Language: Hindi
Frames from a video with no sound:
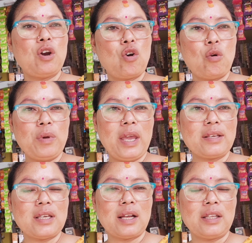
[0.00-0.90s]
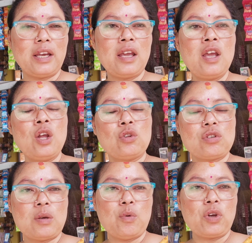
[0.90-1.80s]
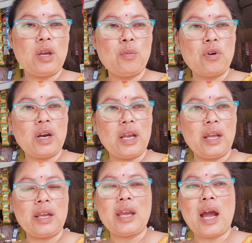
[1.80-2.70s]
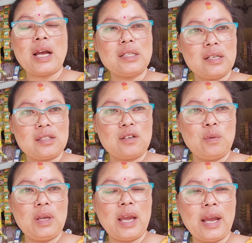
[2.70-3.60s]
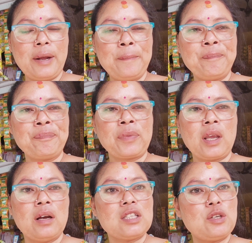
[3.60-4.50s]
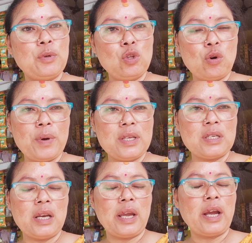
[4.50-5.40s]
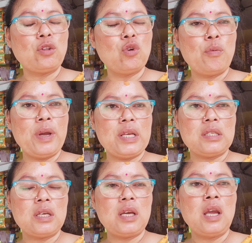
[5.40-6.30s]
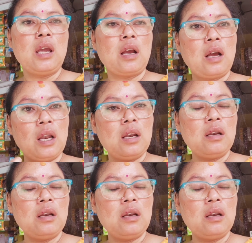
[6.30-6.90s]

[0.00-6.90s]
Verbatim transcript: और नौमी एक साथ है तो सब लोग ये बोल रहे हैं कि आज अष्टमी है अष्टमी दो बजे से लगेगा दो बजे से कल